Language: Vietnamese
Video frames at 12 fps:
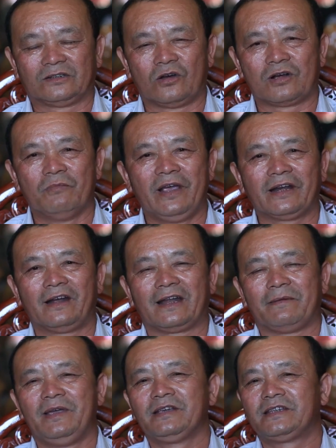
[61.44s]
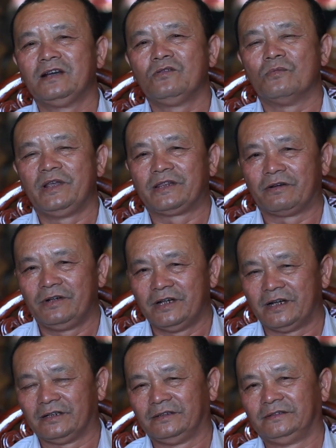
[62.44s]
Tôi không biết đó là biến chứng của bệnh tiểu
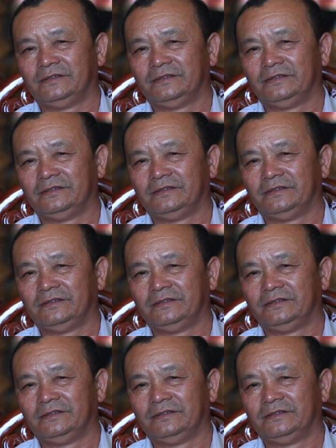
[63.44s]
đường.